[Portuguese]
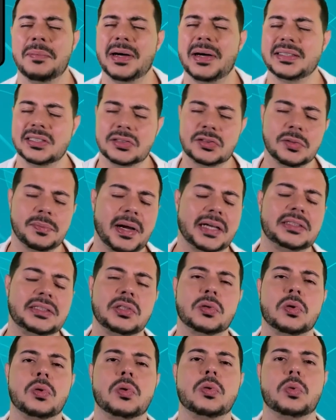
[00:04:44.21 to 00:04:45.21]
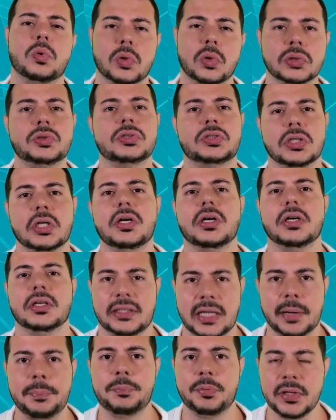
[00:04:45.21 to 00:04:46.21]
mas isso mais em concursos
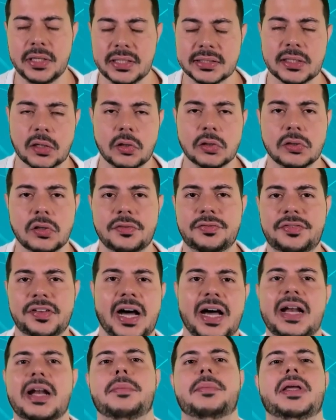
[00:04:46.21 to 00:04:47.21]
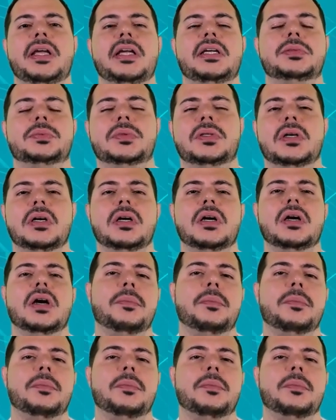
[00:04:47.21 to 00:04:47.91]
da polícia rodoviária mesmo.